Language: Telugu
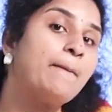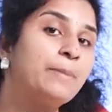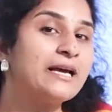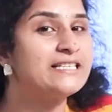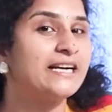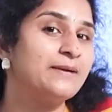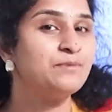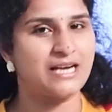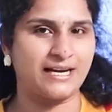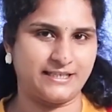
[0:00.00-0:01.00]
అప్లై
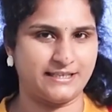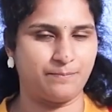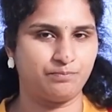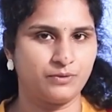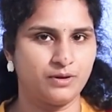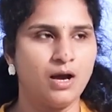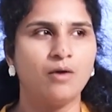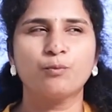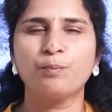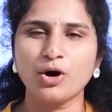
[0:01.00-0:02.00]
చేయడం స్టార్ట్ చేసాం
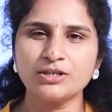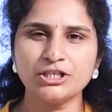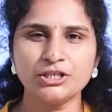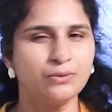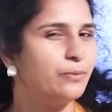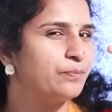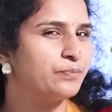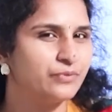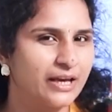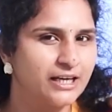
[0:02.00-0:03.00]
పాజిటివ్
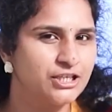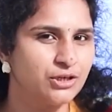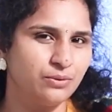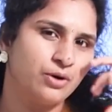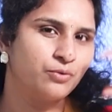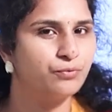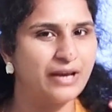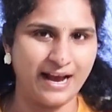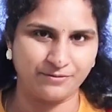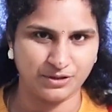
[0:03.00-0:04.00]
negative
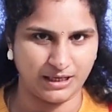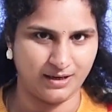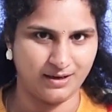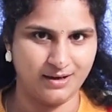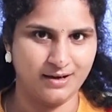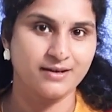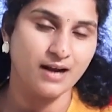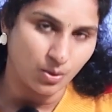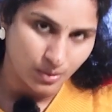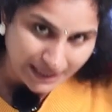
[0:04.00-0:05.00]
we have seen.
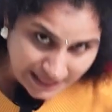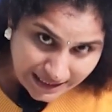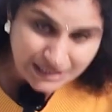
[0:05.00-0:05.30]
Now, in